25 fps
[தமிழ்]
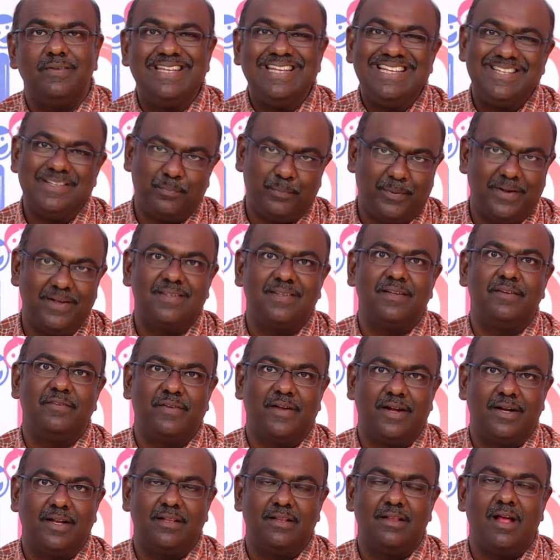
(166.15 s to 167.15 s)
சிக்ஸ் பர்சன்ட்
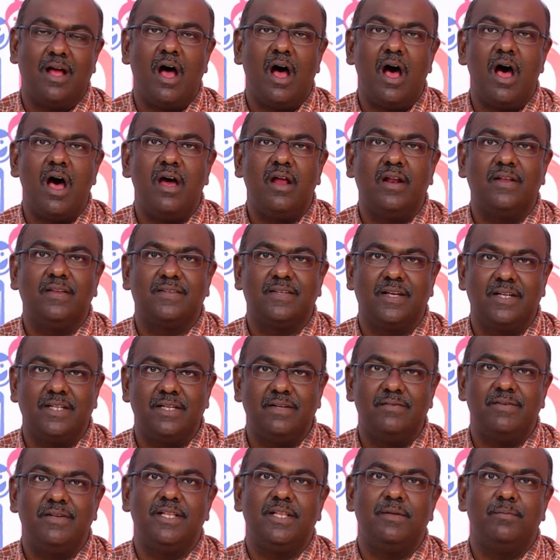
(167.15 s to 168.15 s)
ஃபேட் அதாவது ஆறு
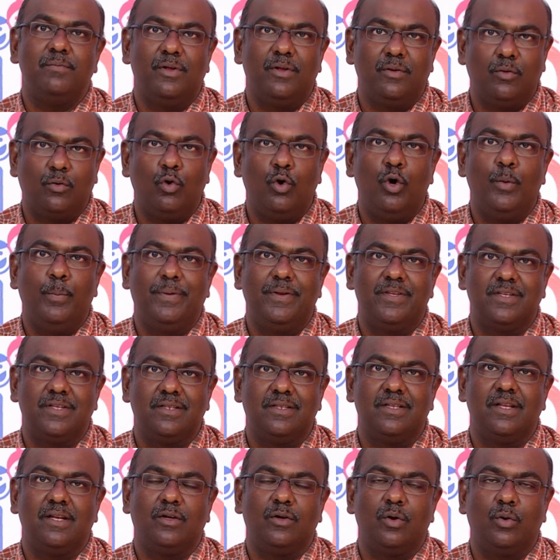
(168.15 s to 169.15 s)
சதவீதம் கொழுப்பு
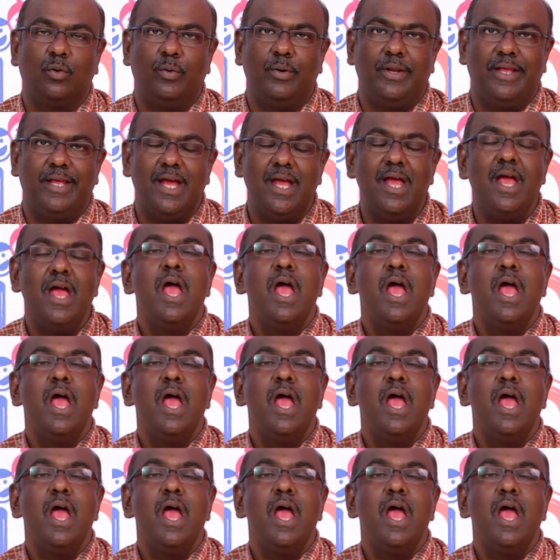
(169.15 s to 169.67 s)
சத்து இருக்கக்கூடிய